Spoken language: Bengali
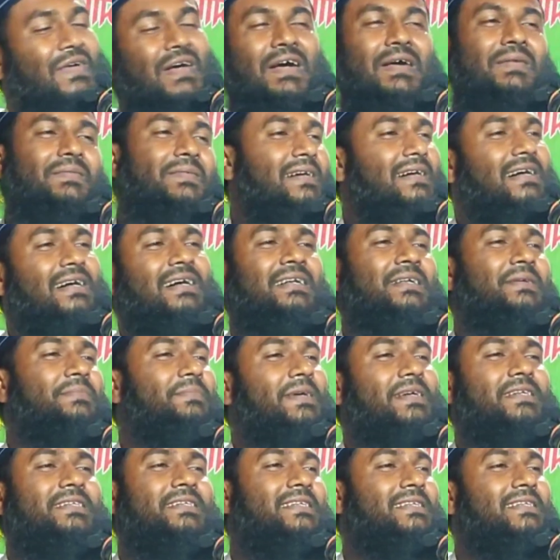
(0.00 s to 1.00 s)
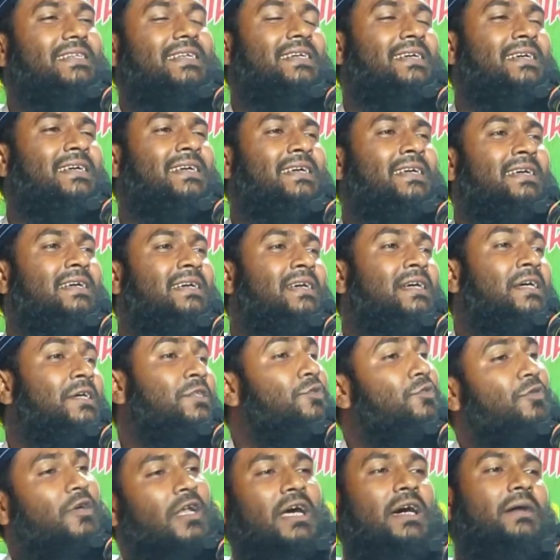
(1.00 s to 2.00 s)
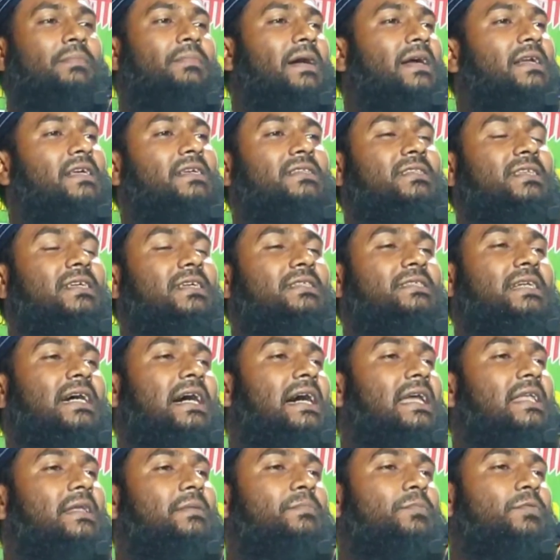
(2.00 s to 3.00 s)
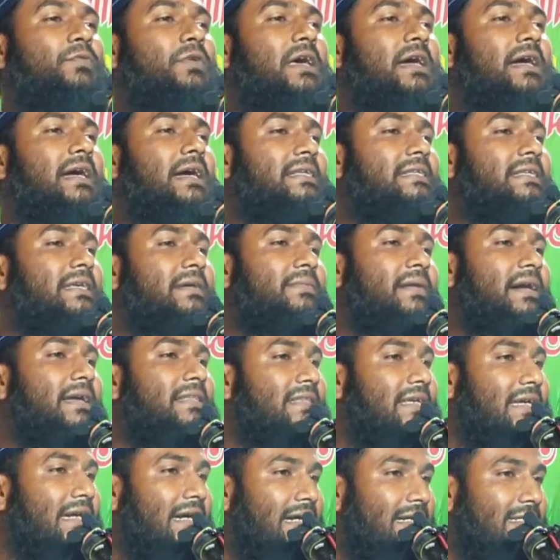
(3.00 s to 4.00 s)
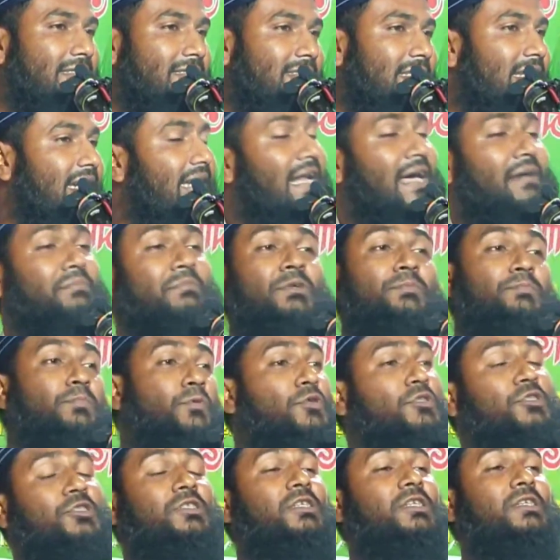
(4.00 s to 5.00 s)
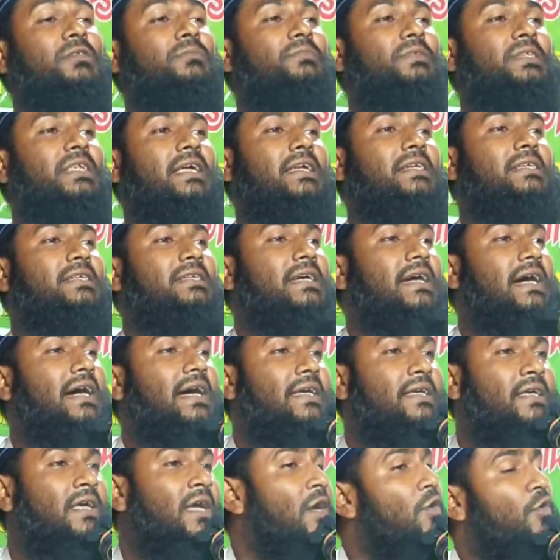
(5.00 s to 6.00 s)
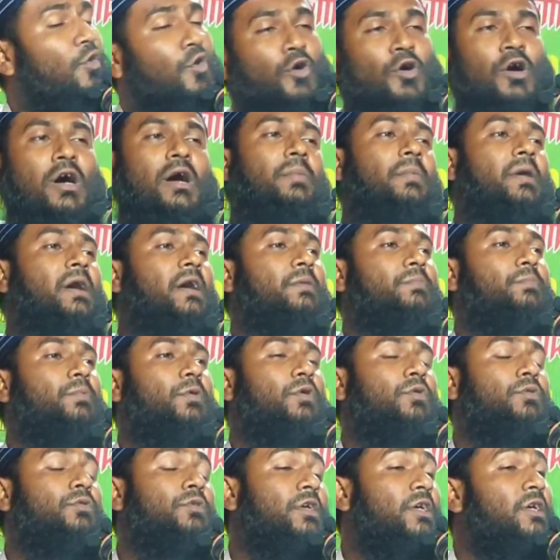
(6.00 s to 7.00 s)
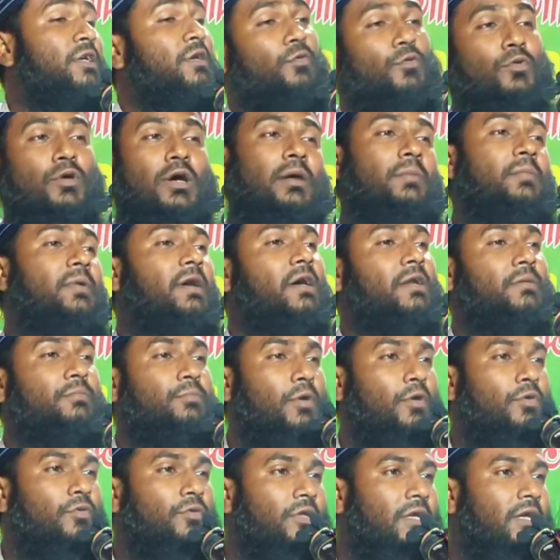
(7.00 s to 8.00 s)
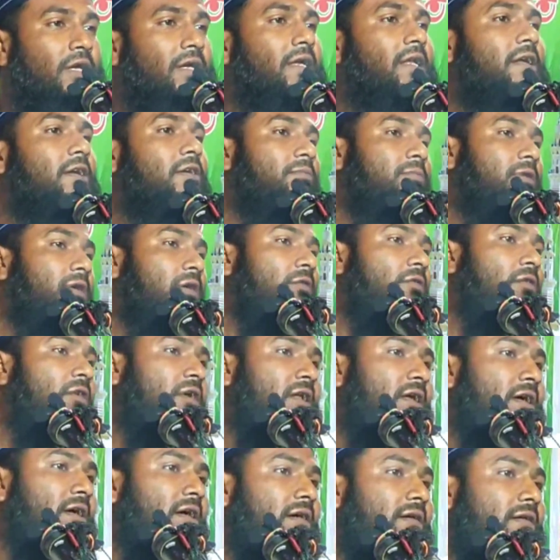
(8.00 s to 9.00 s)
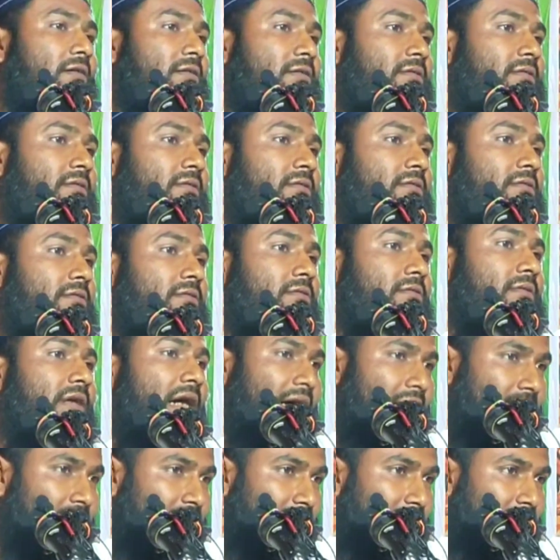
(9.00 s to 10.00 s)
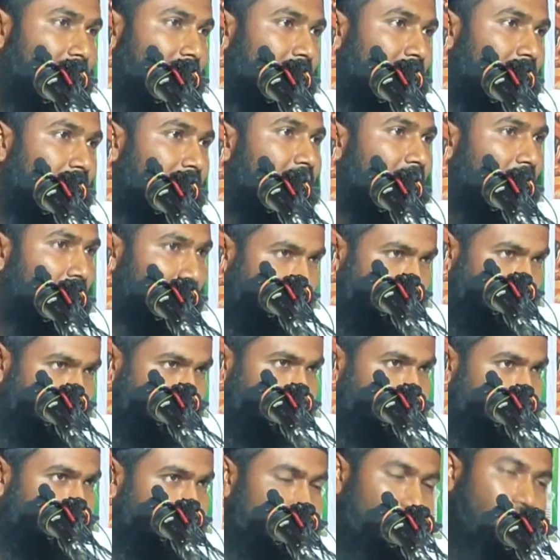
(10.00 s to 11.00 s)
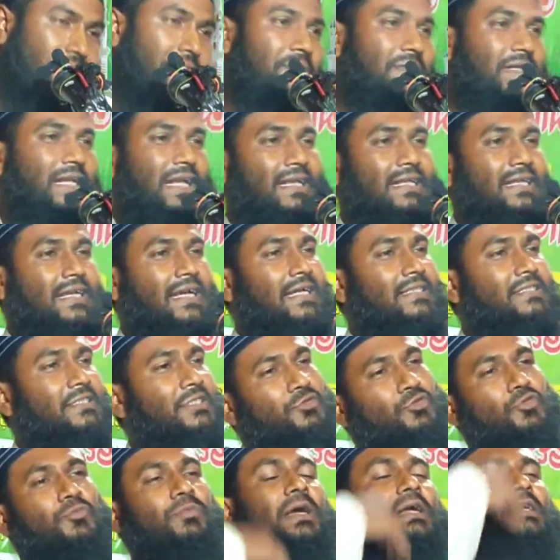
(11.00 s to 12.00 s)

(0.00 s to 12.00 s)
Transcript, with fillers: ও আমার বেটি রে তোরা বাড়িতে ঝাল পোড়া খাইয়ে ভাত খাস আর আমি প্রতিদিন বিরিয়ানি খাই ও আমার বউরে ও আমার বউরে এরকম কেউ করে হ্যাঁ কেউ করে যে আমি বিরিয়ানি খাচ্ছি